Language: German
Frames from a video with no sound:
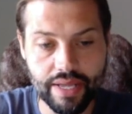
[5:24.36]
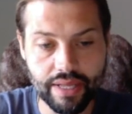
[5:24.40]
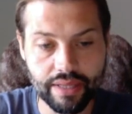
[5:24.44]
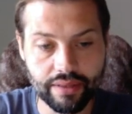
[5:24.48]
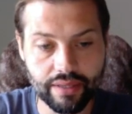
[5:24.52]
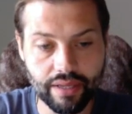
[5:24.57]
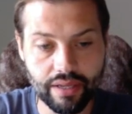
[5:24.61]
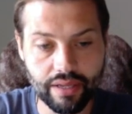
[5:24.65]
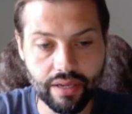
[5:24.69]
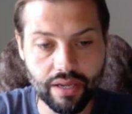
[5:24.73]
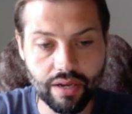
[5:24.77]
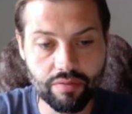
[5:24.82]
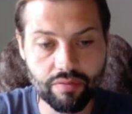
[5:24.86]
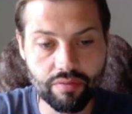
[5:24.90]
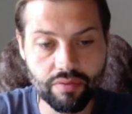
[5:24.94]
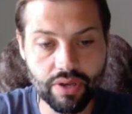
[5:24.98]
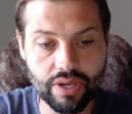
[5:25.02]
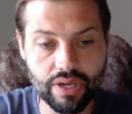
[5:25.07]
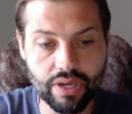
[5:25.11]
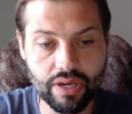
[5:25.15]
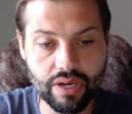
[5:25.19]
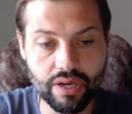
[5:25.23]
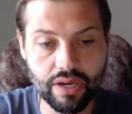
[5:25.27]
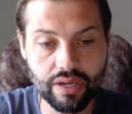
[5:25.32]
Dann haben
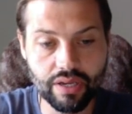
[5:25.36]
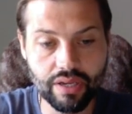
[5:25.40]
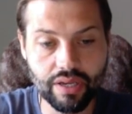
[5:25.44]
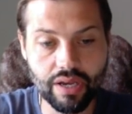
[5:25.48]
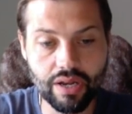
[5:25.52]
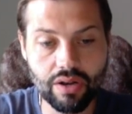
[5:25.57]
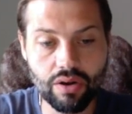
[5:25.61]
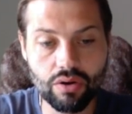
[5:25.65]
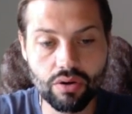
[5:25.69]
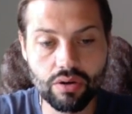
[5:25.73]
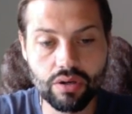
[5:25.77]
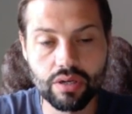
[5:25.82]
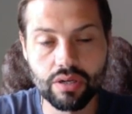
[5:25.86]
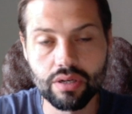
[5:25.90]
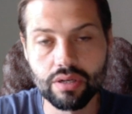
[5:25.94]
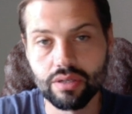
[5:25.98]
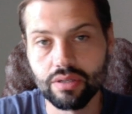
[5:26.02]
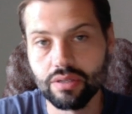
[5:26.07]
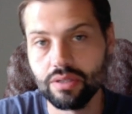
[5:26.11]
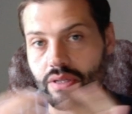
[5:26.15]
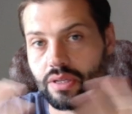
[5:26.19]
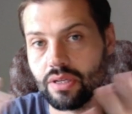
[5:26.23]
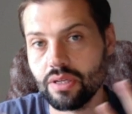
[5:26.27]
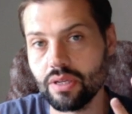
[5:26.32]
wir Kellogg.
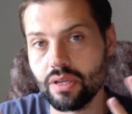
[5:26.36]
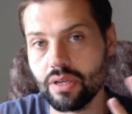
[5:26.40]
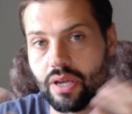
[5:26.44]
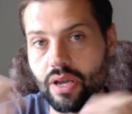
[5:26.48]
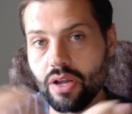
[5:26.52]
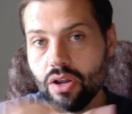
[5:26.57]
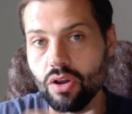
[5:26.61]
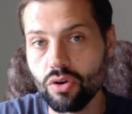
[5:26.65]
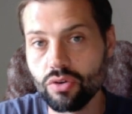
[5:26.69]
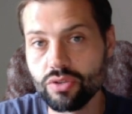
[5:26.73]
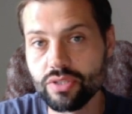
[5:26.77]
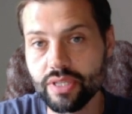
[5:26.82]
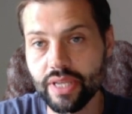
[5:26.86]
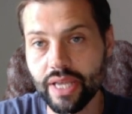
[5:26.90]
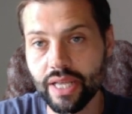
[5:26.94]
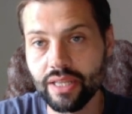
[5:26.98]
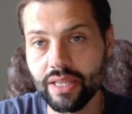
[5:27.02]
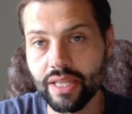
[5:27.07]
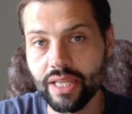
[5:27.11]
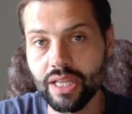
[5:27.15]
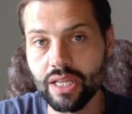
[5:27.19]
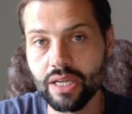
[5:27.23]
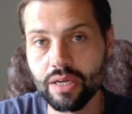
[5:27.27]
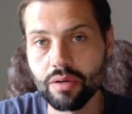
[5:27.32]
Kellogg's
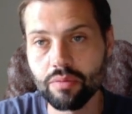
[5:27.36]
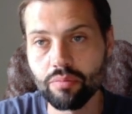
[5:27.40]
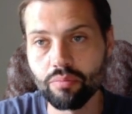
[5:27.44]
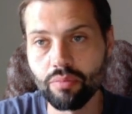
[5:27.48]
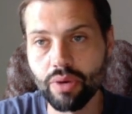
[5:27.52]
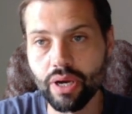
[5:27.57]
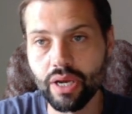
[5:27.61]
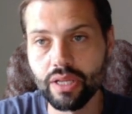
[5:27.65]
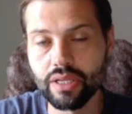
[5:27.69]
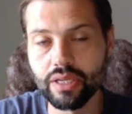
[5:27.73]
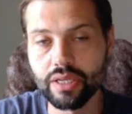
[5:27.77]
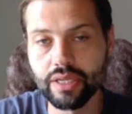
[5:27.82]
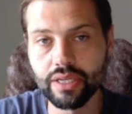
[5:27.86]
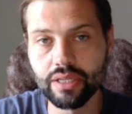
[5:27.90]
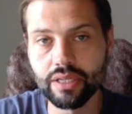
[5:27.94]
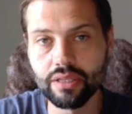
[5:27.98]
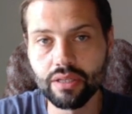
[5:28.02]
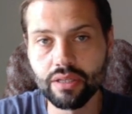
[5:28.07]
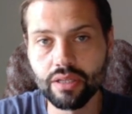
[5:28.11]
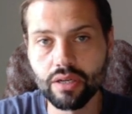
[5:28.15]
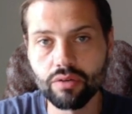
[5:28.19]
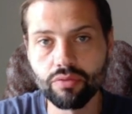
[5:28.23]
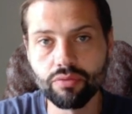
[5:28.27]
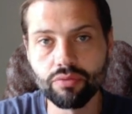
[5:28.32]
kennt jeder. Meine
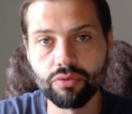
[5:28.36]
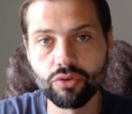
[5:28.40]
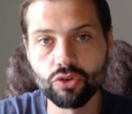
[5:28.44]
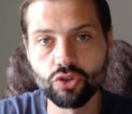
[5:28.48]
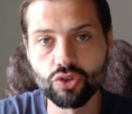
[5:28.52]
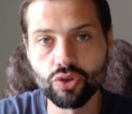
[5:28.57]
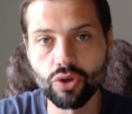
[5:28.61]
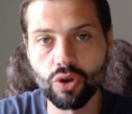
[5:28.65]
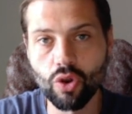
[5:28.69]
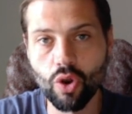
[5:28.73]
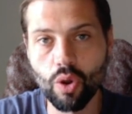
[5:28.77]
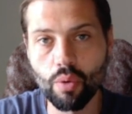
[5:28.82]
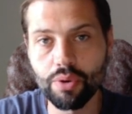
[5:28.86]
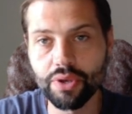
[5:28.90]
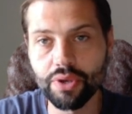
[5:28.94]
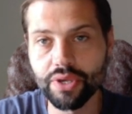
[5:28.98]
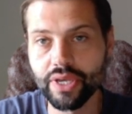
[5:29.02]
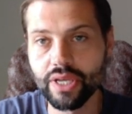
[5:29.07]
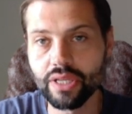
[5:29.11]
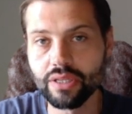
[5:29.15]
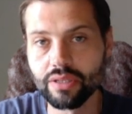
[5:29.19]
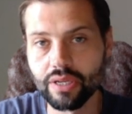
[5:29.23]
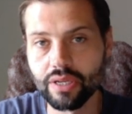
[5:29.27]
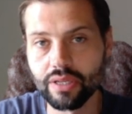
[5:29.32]
Kinder frühstücken, glaube ich,
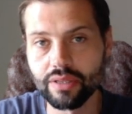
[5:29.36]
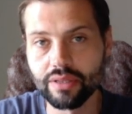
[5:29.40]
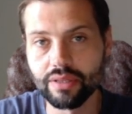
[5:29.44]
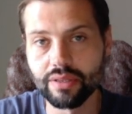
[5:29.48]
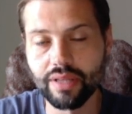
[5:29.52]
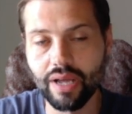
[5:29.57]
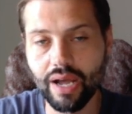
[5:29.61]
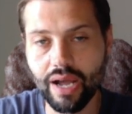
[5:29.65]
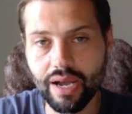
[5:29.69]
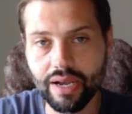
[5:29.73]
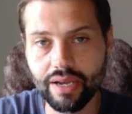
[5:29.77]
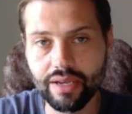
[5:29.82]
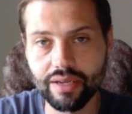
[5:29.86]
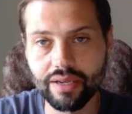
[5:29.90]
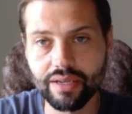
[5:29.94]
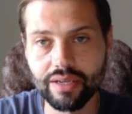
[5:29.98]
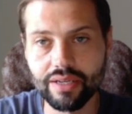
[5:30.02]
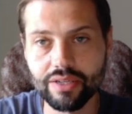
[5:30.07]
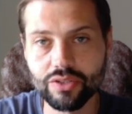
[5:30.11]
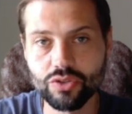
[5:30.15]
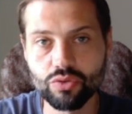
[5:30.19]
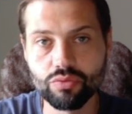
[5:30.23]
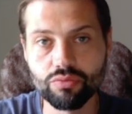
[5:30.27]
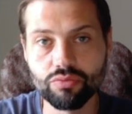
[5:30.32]
jeden dritten Tag
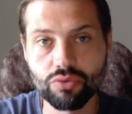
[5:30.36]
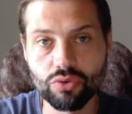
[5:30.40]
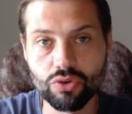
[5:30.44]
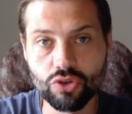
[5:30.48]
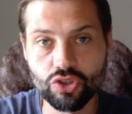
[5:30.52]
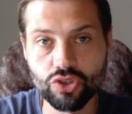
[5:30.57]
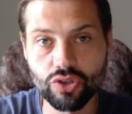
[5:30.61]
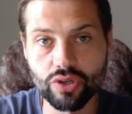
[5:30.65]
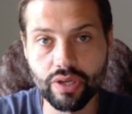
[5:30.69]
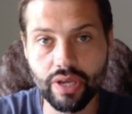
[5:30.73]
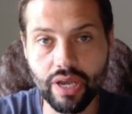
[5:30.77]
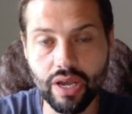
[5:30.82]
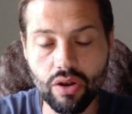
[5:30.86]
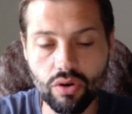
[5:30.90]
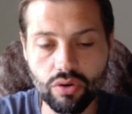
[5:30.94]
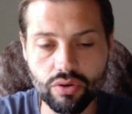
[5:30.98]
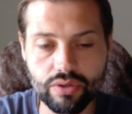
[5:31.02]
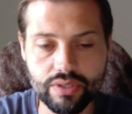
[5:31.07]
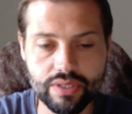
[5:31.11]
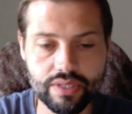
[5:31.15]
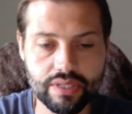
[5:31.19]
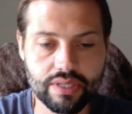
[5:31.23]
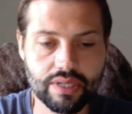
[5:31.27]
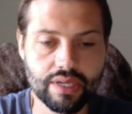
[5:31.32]
äh, zum Frühstück
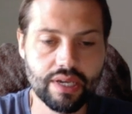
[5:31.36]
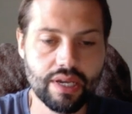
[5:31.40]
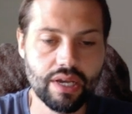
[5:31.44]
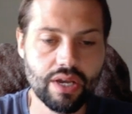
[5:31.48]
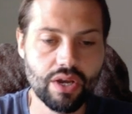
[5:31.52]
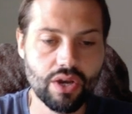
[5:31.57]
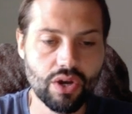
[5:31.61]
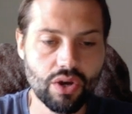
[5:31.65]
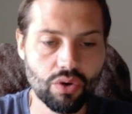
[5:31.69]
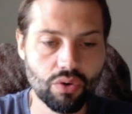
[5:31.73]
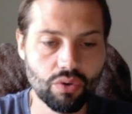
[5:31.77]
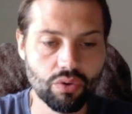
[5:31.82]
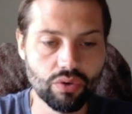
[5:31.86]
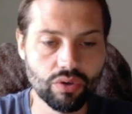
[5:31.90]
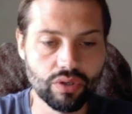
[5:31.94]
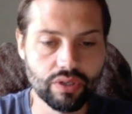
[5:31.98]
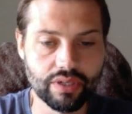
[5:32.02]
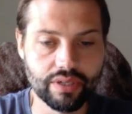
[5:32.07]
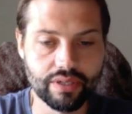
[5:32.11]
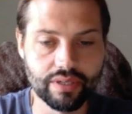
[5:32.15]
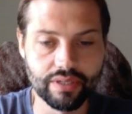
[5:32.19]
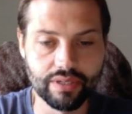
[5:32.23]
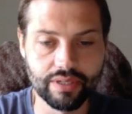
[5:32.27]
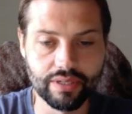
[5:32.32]
Kellogg's
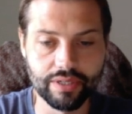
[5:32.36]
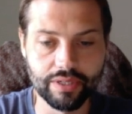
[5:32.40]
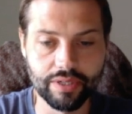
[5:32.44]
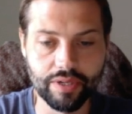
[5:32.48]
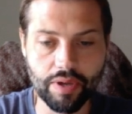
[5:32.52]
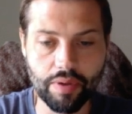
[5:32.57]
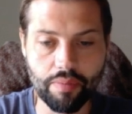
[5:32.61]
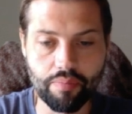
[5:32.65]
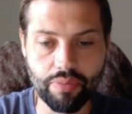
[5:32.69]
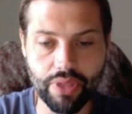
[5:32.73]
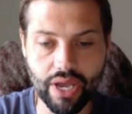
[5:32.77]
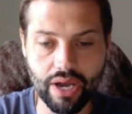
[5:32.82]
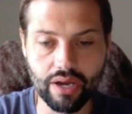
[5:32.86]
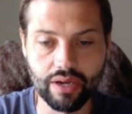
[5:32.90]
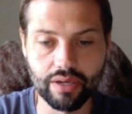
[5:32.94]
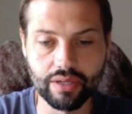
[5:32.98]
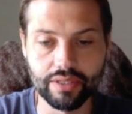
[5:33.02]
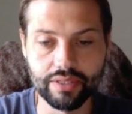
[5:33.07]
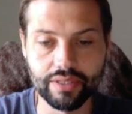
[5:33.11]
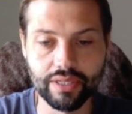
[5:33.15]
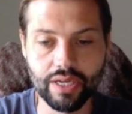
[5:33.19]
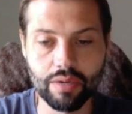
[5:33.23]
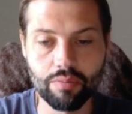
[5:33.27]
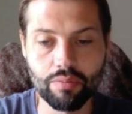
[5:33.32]
und äh, ja,
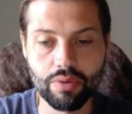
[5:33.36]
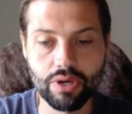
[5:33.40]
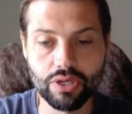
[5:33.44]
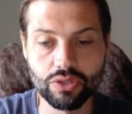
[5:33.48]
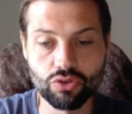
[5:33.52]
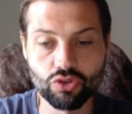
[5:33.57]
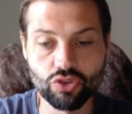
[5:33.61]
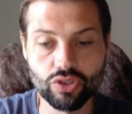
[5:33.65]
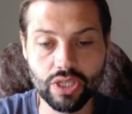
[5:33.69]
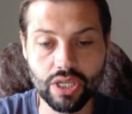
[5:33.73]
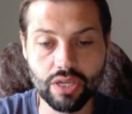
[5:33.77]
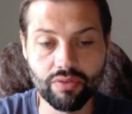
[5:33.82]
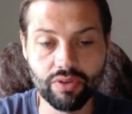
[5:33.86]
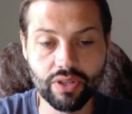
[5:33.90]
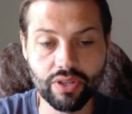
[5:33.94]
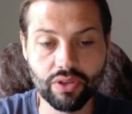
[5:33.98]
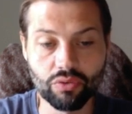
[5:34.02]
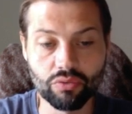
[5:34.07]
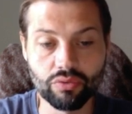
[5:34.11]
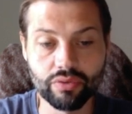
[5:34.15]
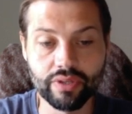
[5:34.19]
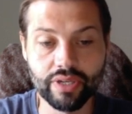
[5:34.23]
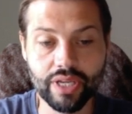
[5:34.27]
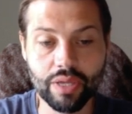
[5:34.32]
ich denke mal, so schnell wird
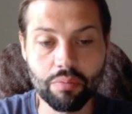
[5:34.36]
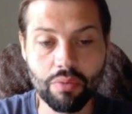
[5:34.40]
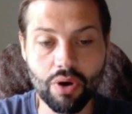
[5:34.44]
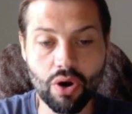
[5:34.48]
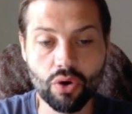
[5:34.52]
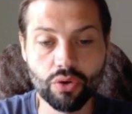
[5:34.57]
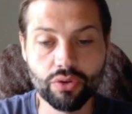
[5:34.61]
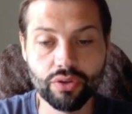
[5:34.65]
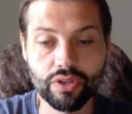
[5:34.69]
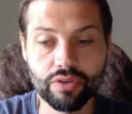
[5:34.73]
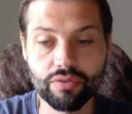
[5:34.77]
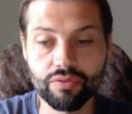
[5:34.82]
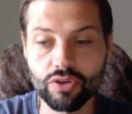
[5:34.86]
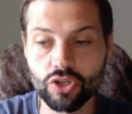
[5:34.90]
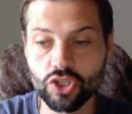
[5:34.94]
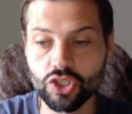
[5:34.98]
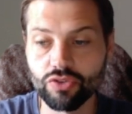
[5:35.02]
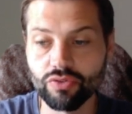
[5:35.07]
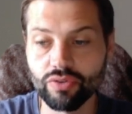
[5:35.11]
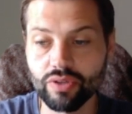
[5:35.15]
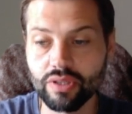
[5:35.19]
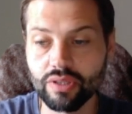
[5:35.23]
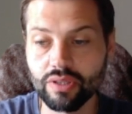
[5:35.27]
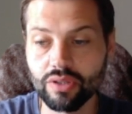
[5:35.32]
das Unternehmen auch nicht
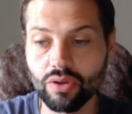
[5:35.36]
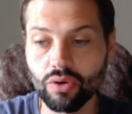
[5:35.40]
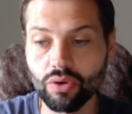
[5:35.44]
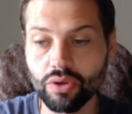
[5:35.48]
verschwinden.